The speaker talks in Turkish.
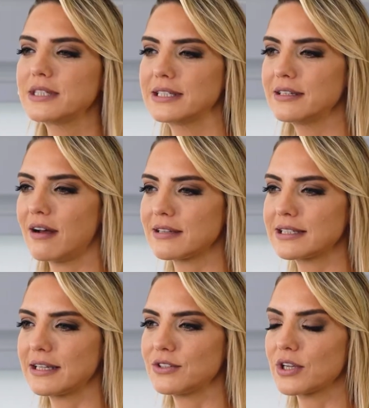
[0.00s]
sizi
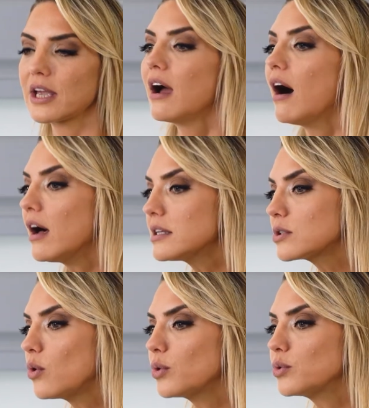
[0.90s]
rahatsız edecek.
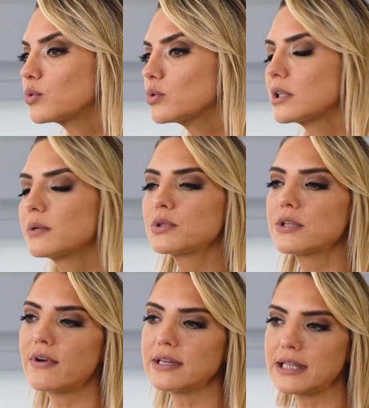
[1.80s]
Az koyduğunuzda da bu
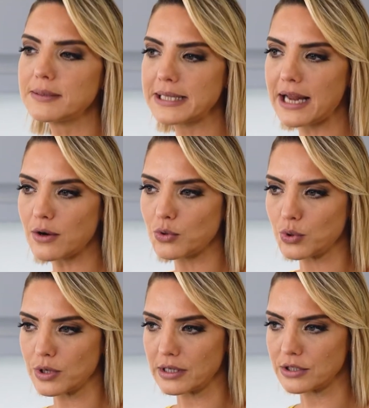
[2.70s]
sefer sebzeler
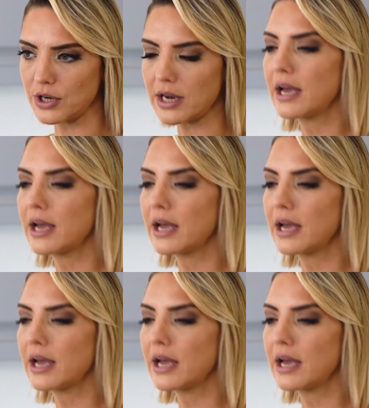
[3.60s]
kuru kalacak.